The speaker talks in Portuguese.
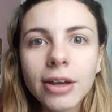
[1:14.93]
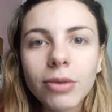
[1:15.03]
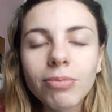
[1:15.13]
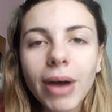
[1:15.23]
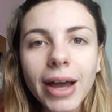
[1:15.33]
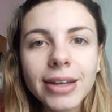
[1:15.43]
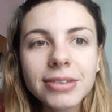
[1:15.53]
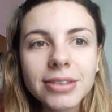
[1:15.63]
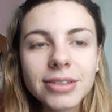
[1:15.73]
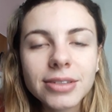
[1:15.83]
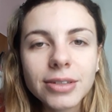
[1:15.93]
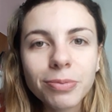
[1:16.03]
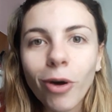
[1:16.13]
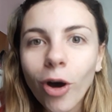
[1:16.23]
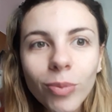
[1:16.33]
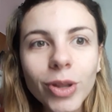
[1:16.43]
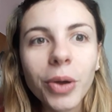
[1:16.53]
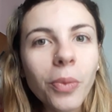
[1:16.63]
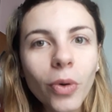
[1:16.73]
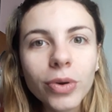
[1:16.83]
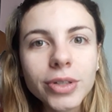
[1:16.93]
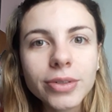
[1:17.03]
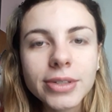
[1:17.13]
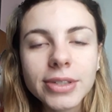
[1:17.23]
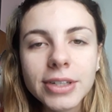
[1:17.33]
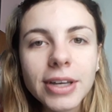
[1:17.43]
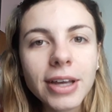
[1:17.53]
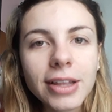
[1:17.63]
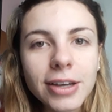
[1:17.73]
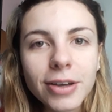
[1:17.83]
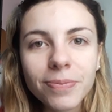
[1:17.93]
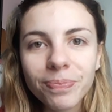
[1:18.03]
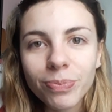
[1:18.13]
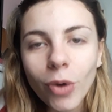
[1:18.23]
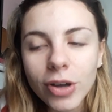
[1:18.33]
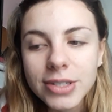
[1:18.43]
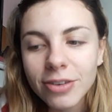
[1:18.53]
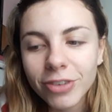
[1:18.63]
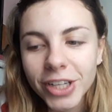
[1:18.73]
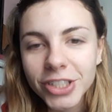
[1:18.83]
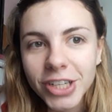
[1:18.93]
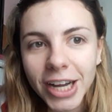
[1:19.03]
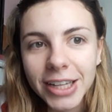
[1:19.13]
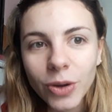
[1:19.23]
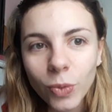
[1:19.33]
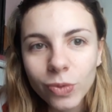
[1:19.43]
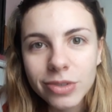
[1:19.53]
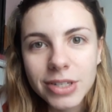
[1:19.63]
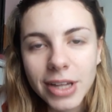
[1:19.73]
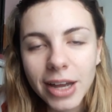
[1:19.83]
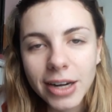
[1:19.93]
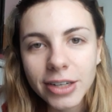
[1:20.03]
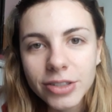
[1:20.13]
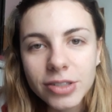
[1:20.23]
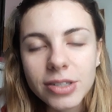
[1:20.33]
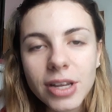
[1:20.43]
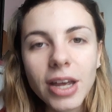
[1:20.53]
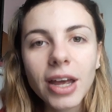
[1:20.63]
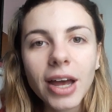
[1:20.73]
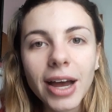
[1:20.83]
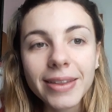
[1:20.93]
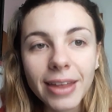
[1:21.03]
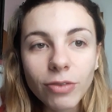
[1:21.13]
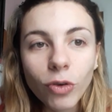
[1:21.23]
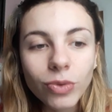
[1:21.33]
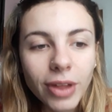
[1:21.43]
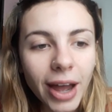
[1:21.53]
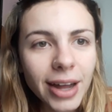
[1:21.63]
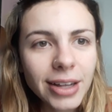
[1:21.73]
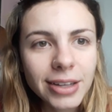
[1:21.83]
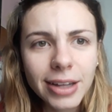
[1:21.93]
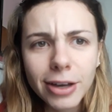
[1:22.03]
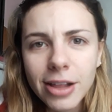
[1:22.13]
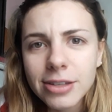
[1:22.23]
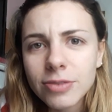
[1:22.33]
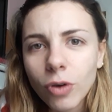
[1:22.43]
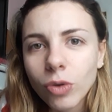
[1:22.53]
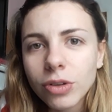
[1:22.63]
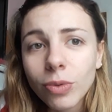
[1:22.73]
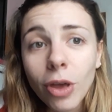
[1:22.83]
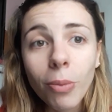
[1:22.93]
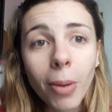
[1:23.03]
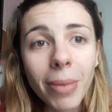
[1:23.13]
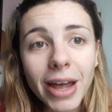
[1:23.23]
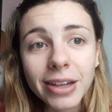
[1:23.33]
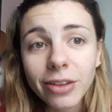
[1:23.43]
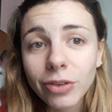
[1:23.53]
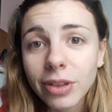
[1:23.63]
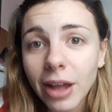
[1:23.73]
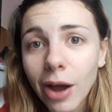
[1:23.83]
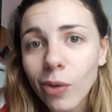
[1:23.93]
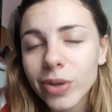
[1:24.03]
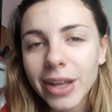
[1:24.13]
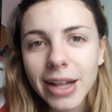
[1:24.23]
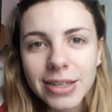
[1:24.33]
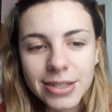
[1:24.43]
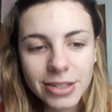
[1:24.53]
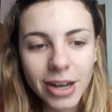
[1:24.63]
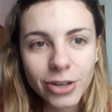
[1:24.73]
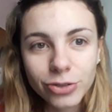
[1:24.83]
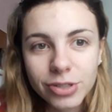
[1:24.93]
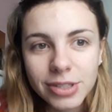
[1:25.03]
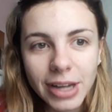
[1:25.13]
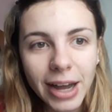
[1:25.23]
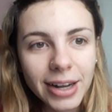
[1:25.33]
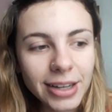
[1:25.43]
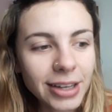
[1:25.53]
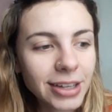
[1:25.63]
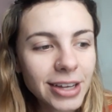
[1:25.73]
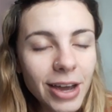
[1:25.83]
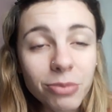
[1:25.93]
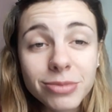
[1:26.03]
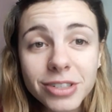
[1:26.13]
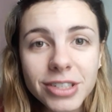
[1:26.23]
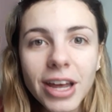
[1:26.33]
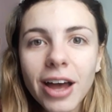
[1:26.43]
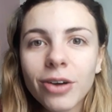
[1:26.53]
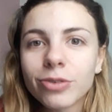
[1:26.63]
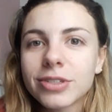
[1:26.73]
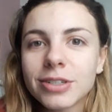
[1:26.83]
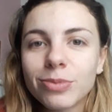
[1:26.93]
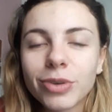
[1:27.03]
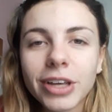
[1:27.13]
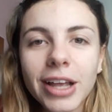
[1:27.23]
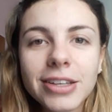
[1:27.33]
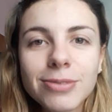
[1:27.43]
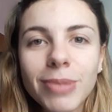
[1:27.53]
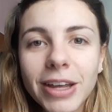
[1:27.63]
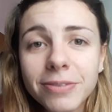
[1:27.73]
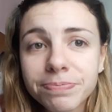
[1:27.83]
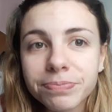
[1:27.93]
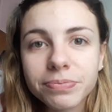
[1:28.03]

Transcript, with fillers: mais pobre que o outro, assim, ele mostra a vida de cada um dos integrantes até voltarem, daí eles voltam e é uma merda total, até eles ajustarem, e é um sarro, assim, porque eles bem